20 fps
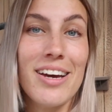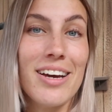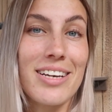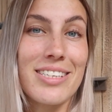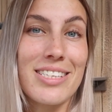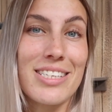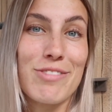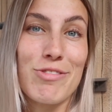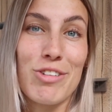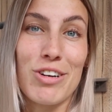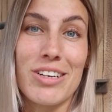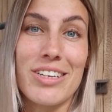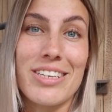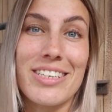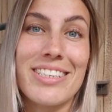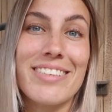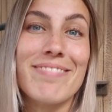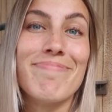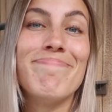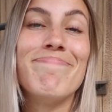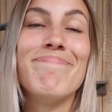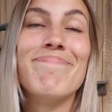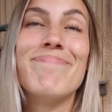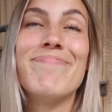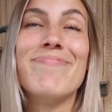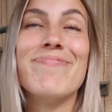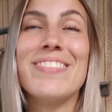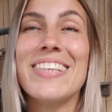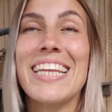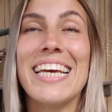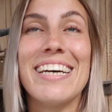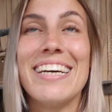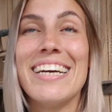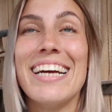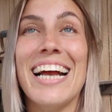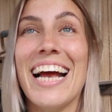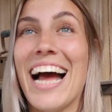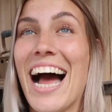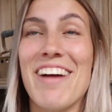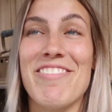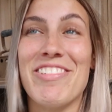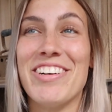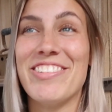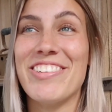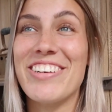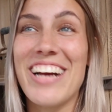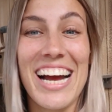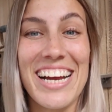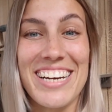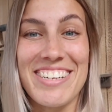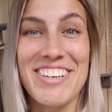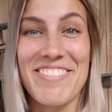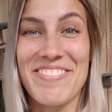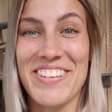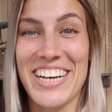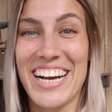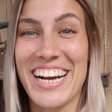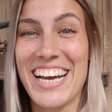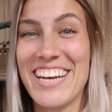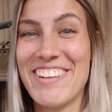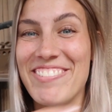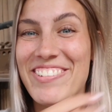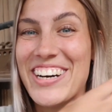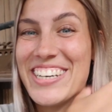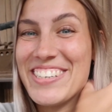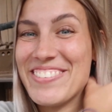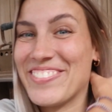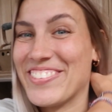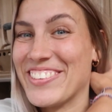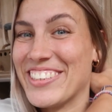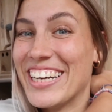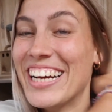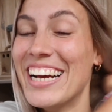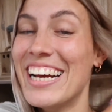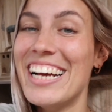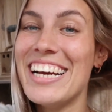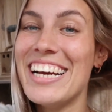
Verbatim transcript: Das ist wirklich einfach nur geil. Ich habe da gar keine Worte für.